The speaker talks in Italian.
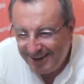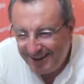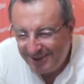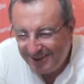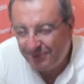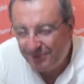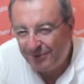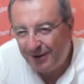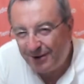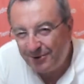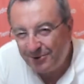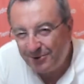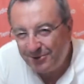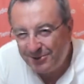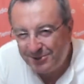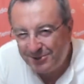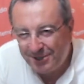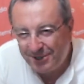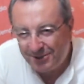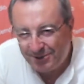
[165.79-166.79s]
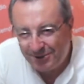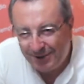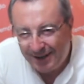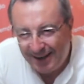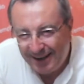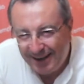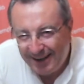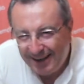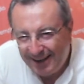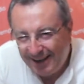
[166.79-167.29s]
non vanno in giro a,
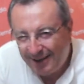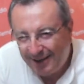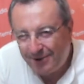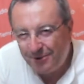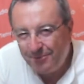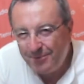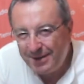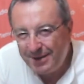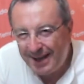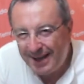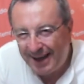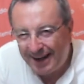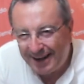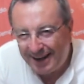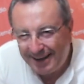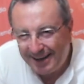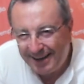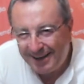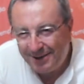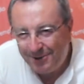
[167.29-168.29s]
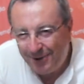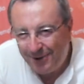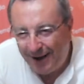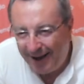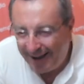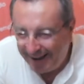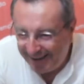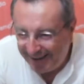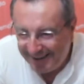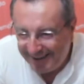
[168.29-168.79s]
a, combinare
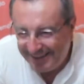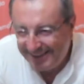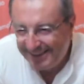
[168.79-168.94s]
guai.